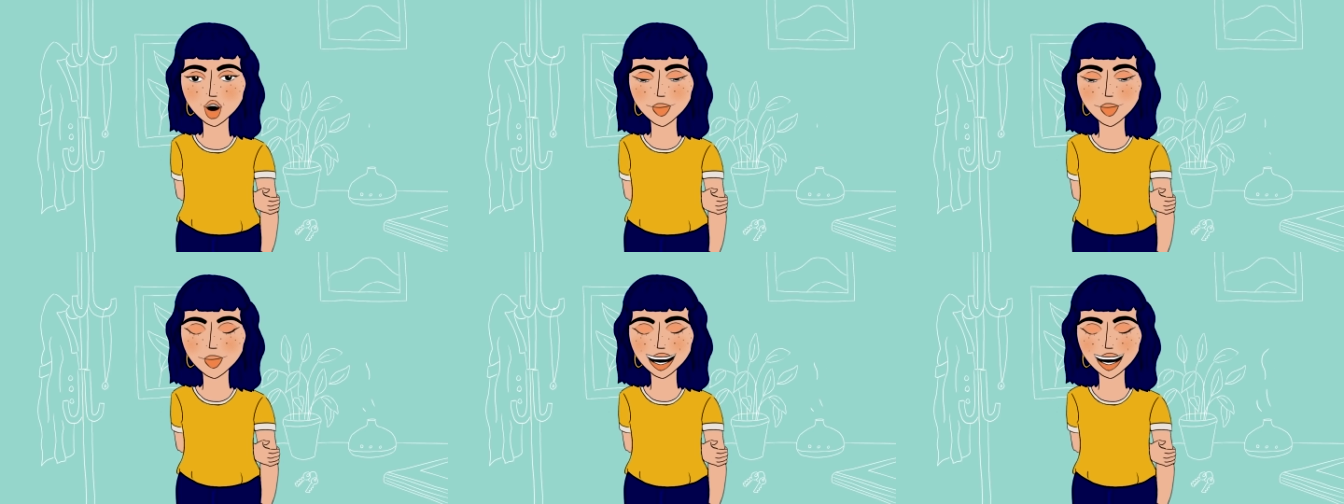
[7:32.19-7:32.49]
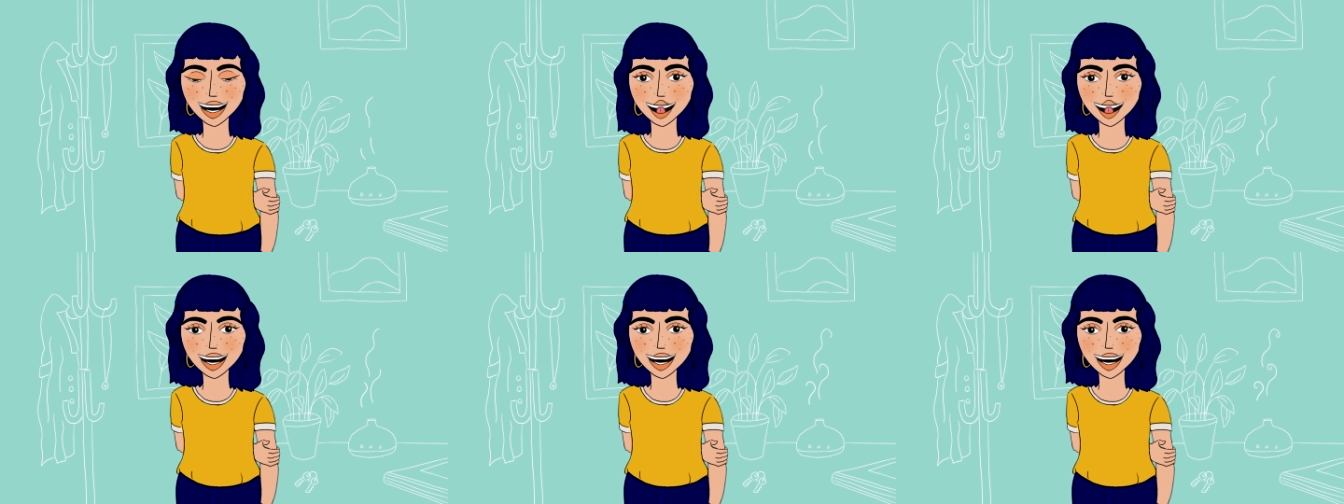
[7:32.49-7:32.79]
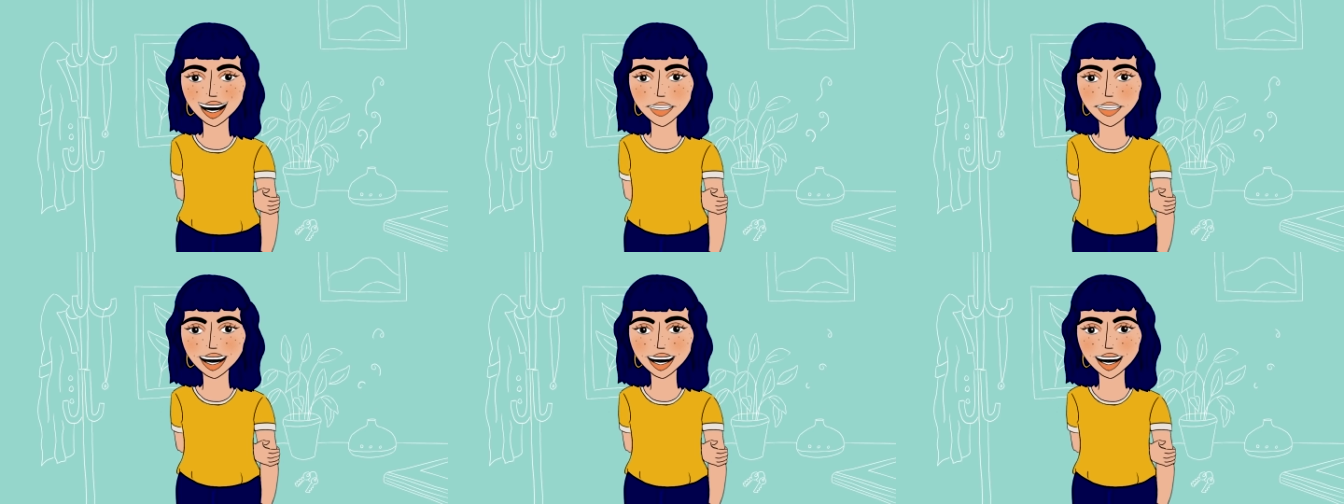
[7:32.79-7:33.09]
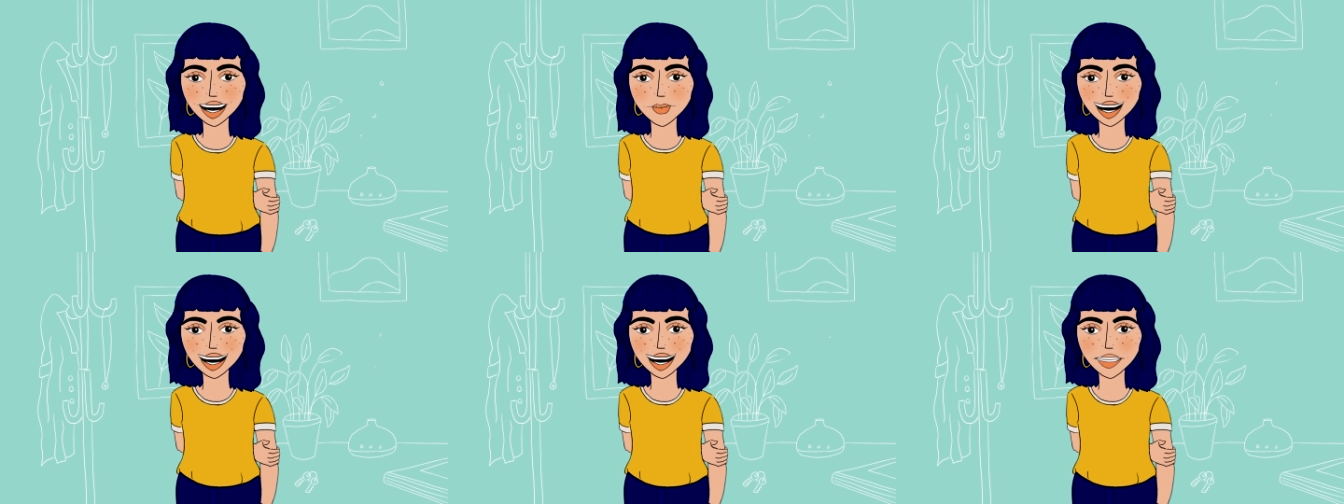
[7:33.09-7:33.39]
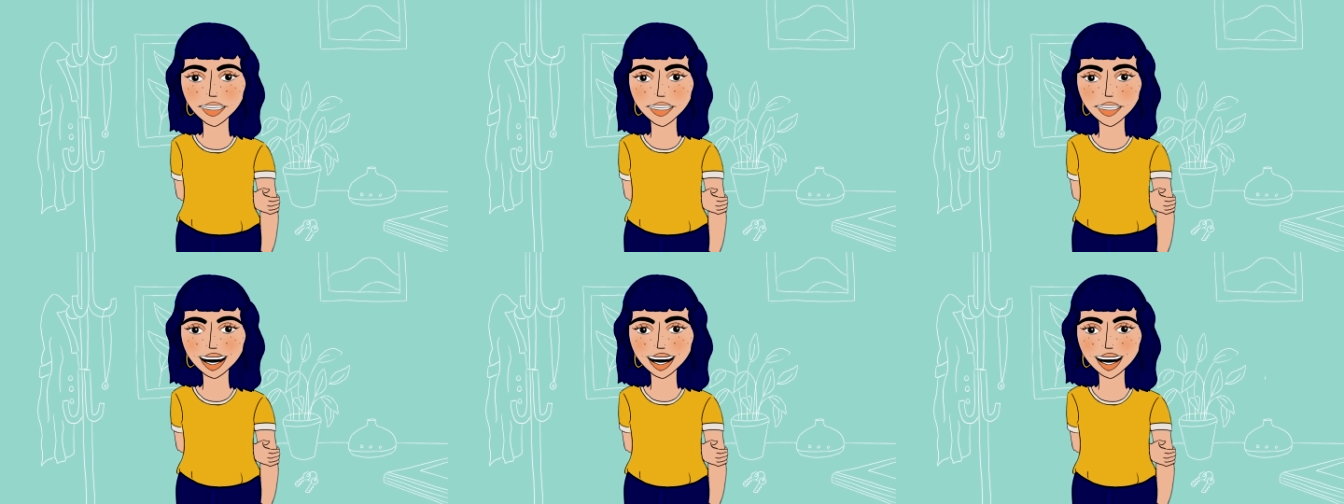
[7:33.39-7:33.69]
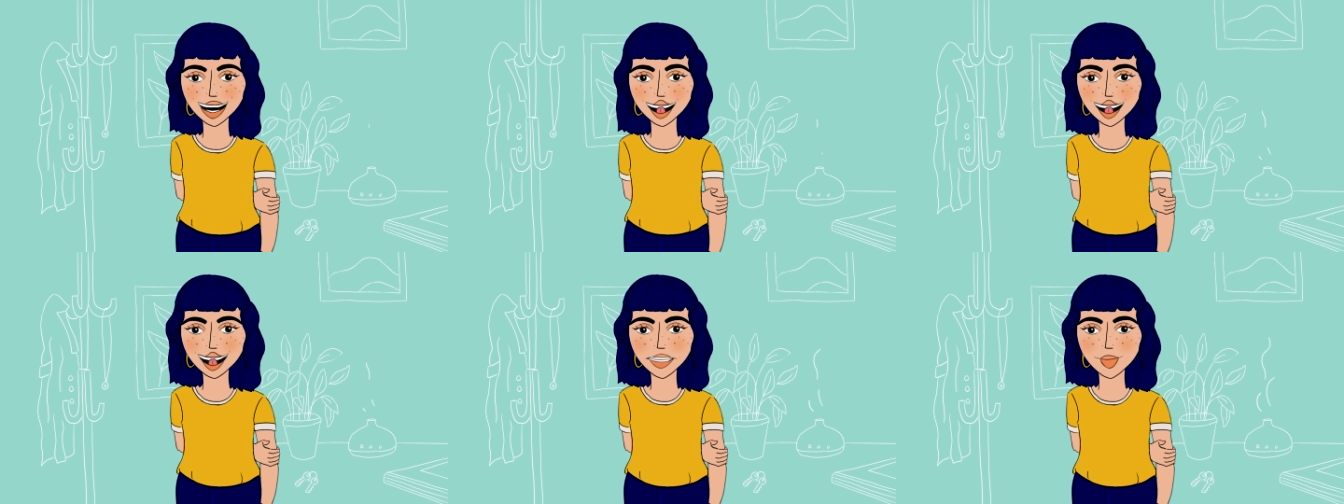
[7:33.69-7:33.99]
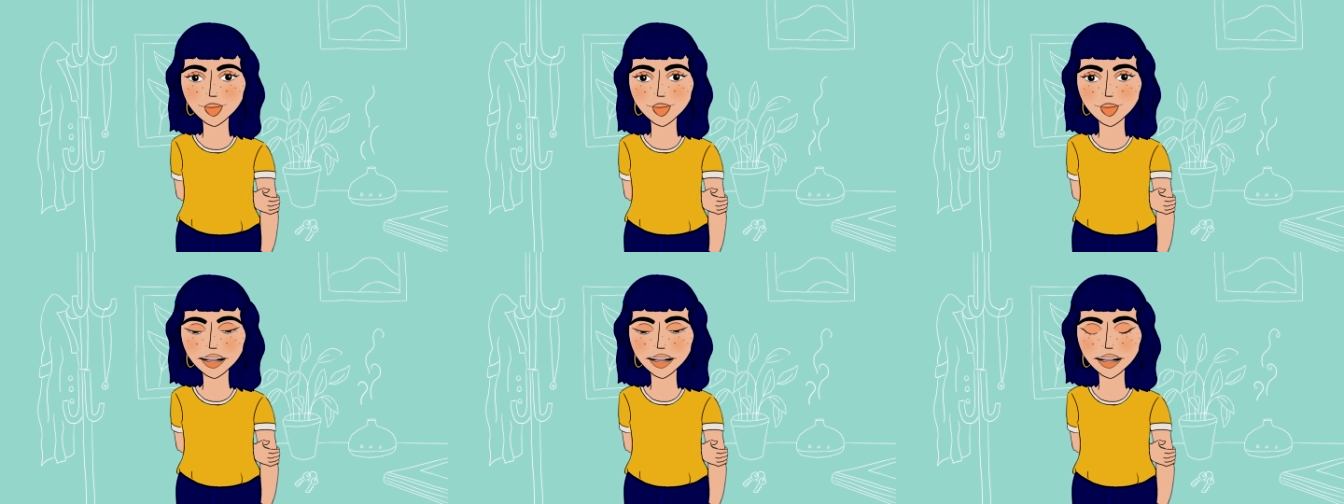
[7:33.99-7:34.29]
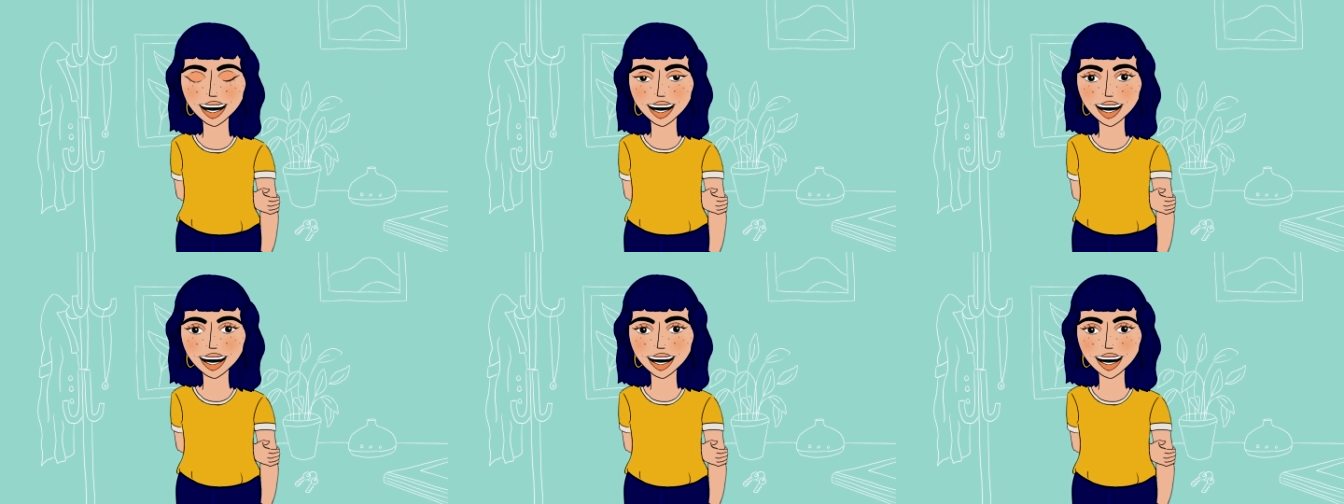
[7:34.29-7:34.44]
eles na vida do Duarte e na nossa.